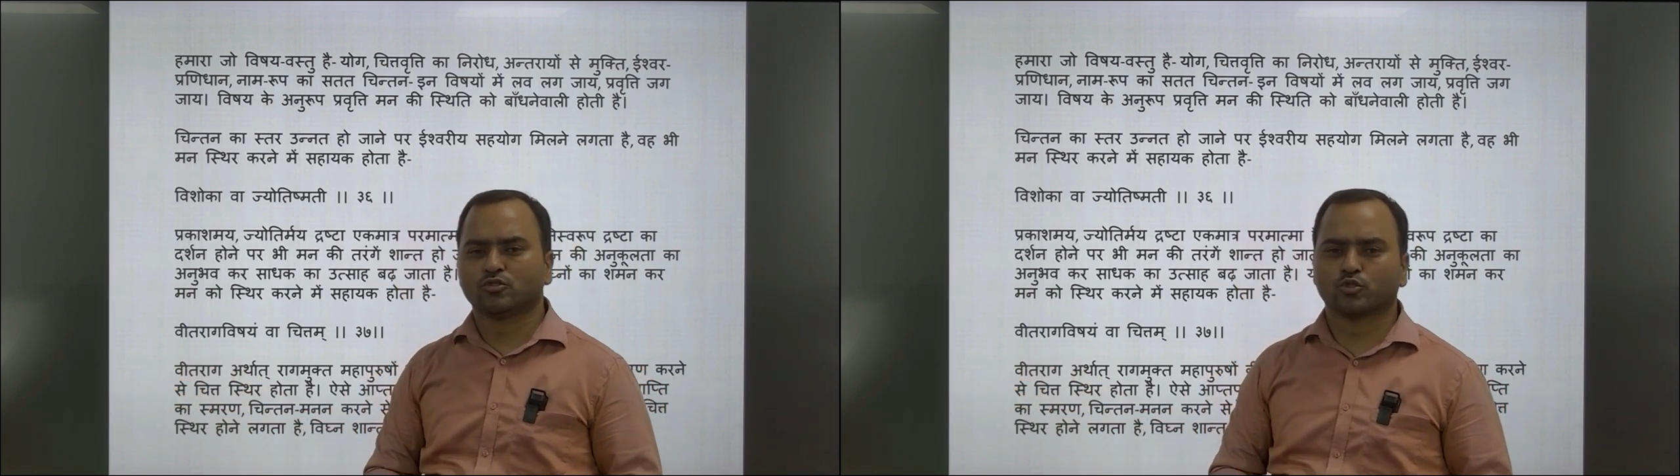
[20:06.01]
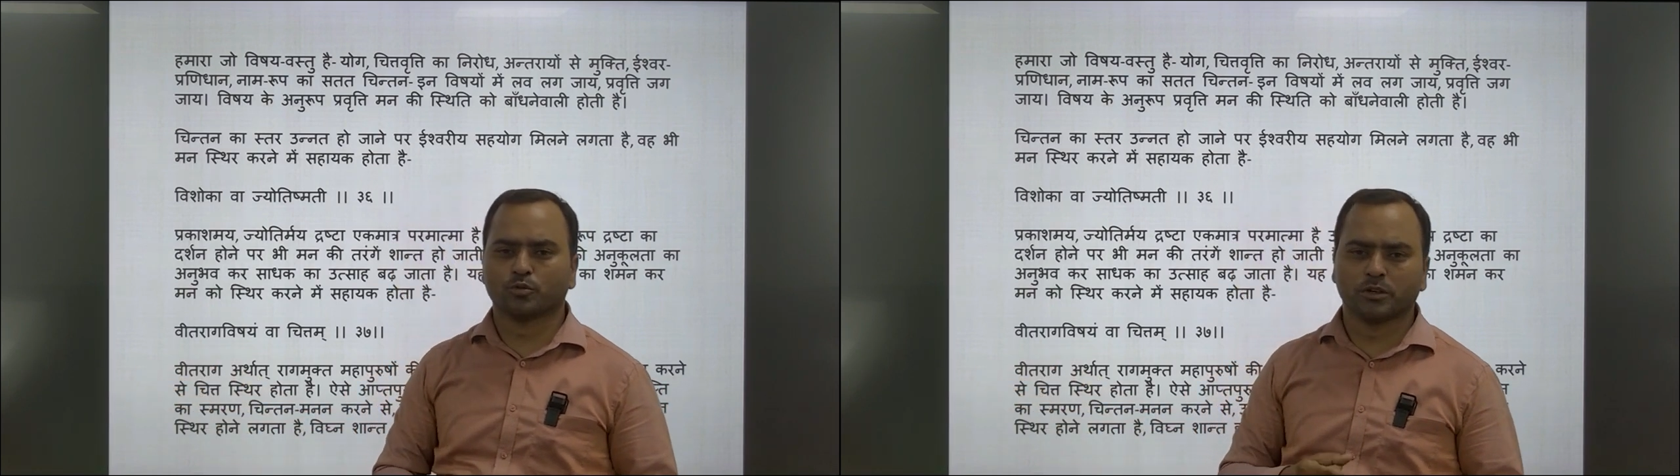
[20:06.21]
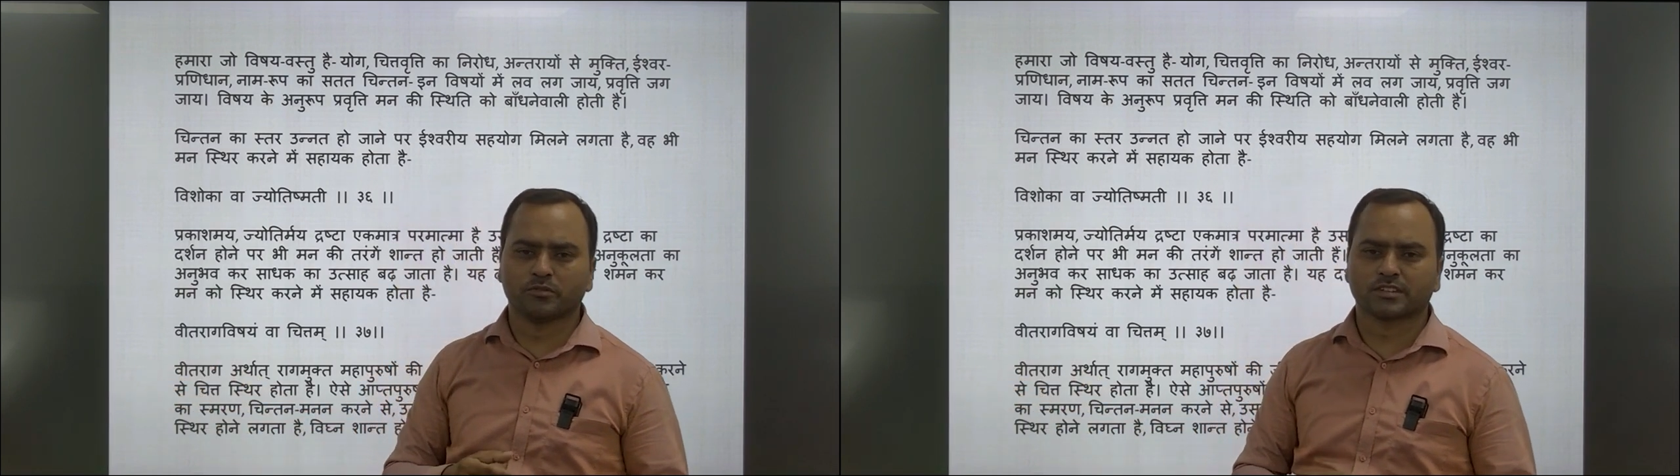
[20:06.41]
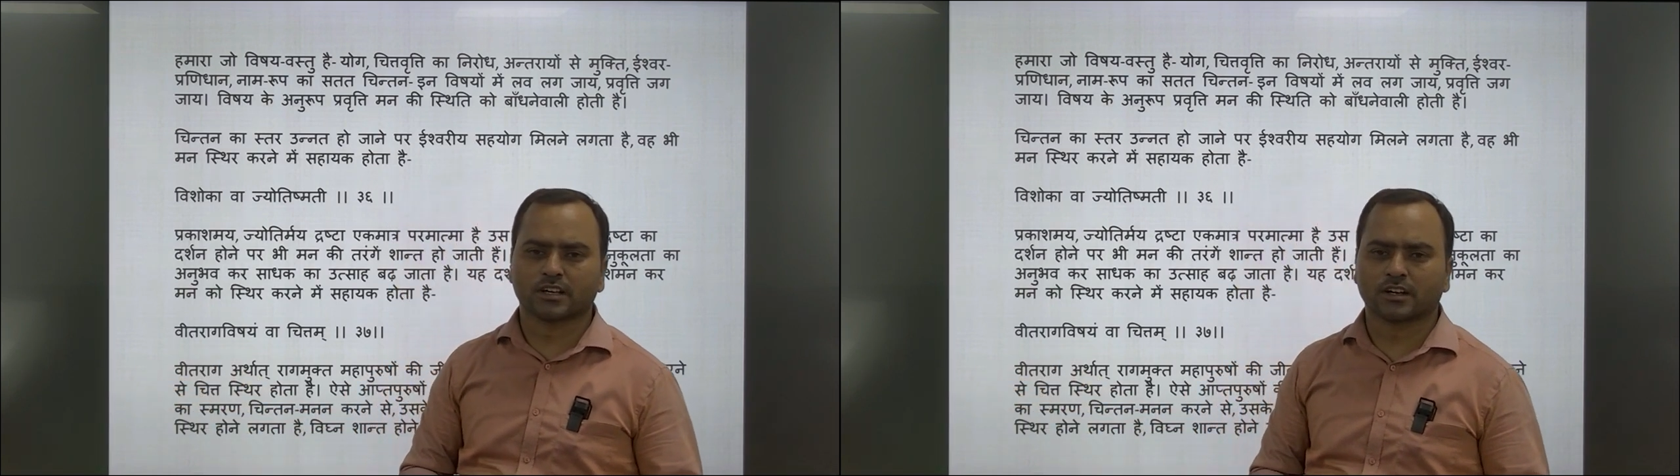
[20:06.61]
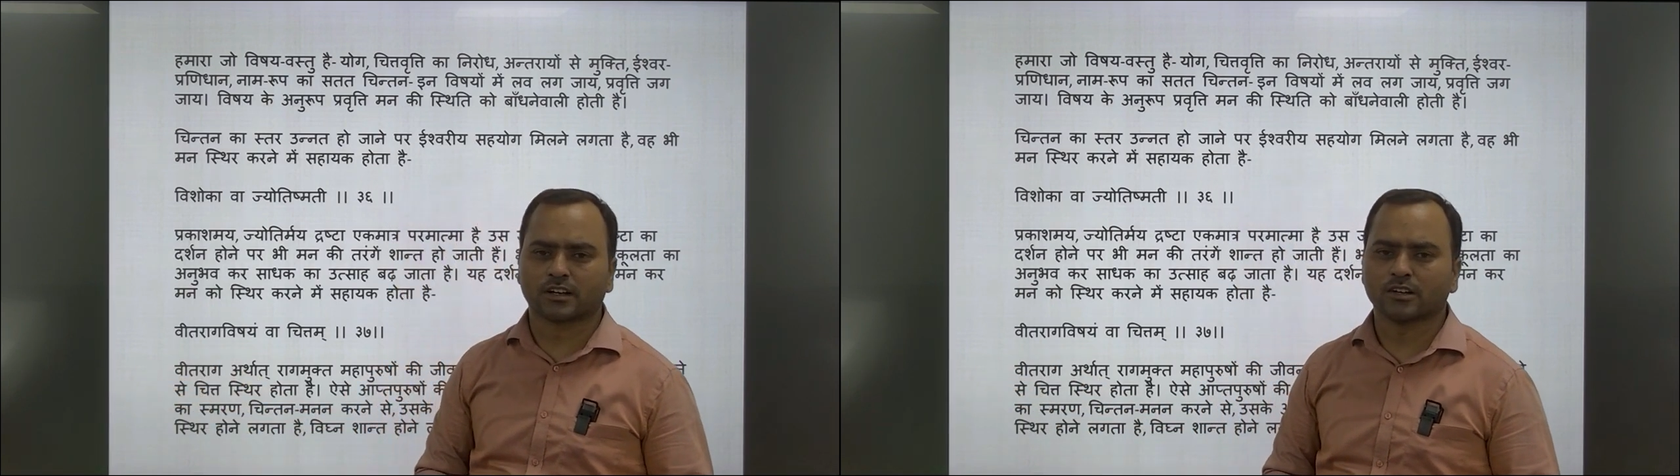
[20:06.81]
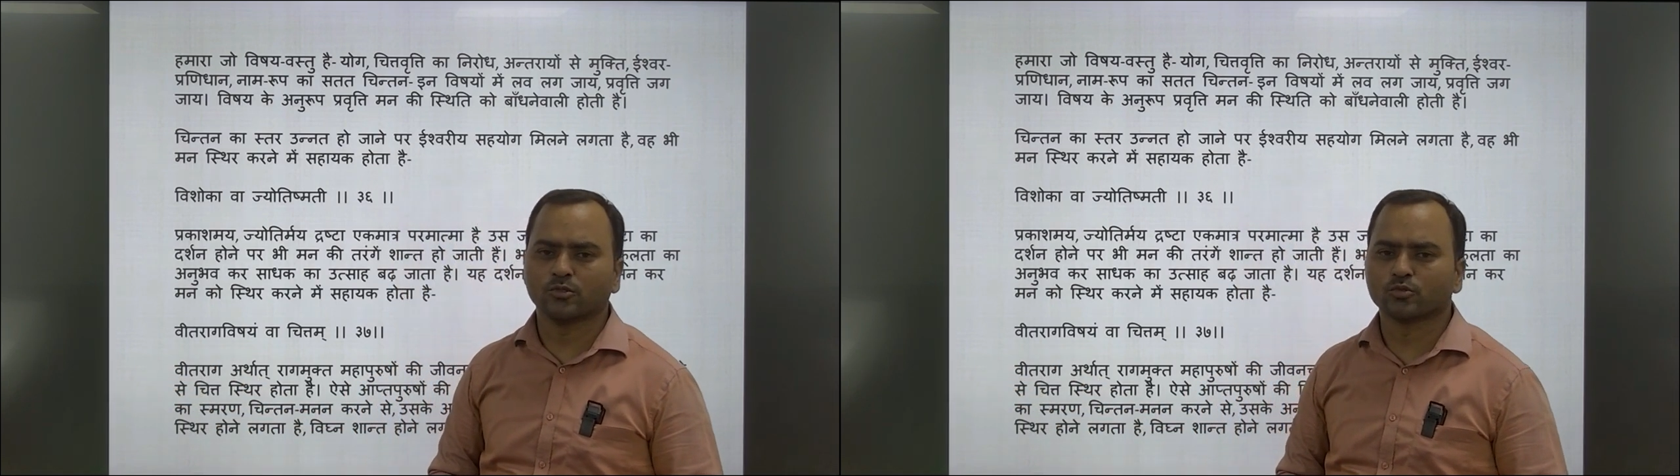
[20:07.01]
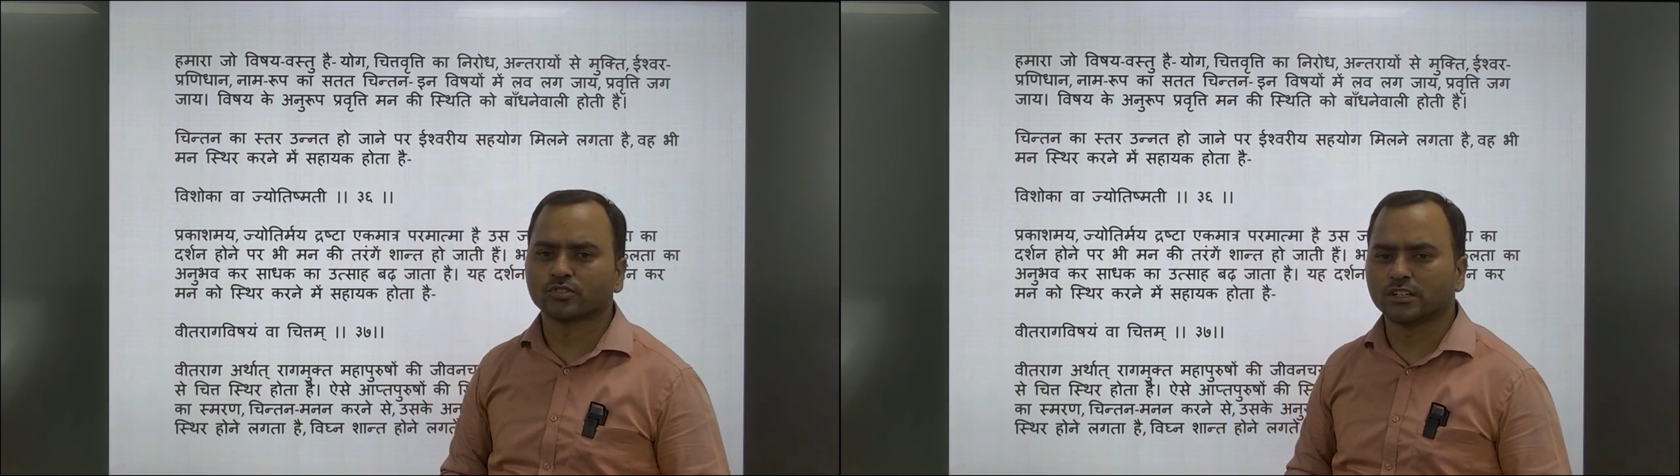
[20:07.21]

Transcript: जो भी विषय कर रहे हैं उस